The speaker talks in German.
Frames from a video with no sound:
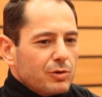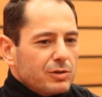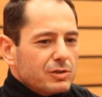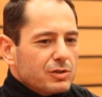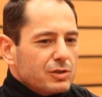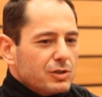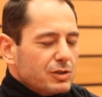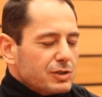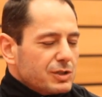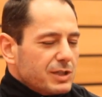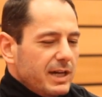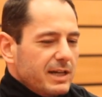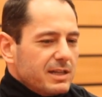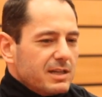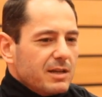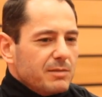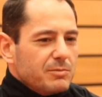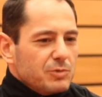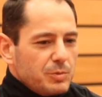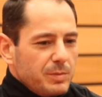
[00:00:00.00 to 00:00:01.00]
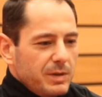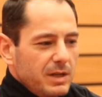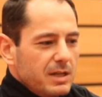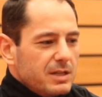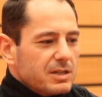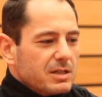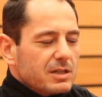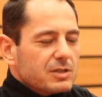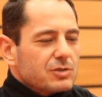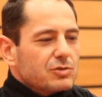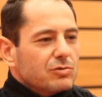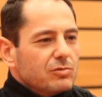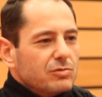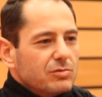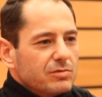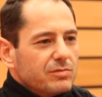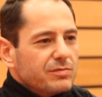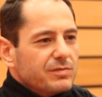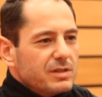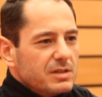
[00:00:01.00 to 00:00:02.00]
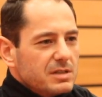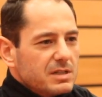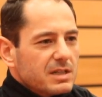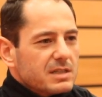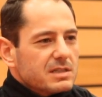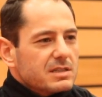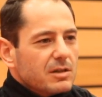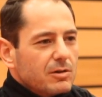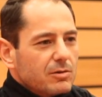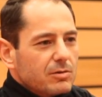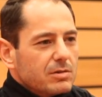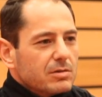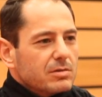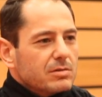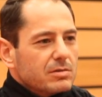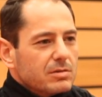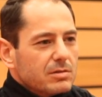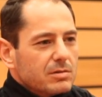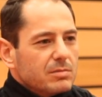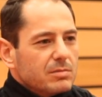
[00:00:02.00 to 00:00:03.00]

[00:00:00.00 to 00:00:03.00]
Und äh, seitdem spiele ich dann so, wie ich jetzt auch